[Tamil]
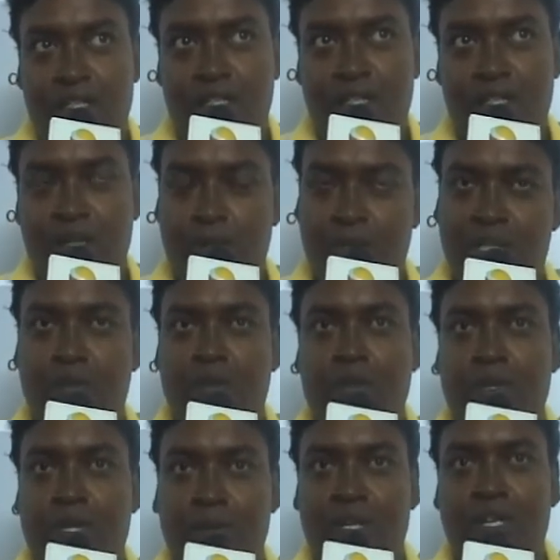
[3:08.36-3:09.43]
இந்த படத்தை
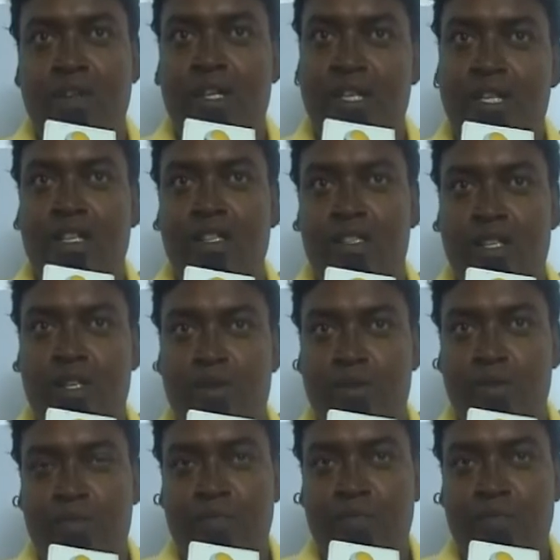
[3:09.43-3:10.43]
ஒரு மிகப்பெரிய வெற்றியடை செய்யணும்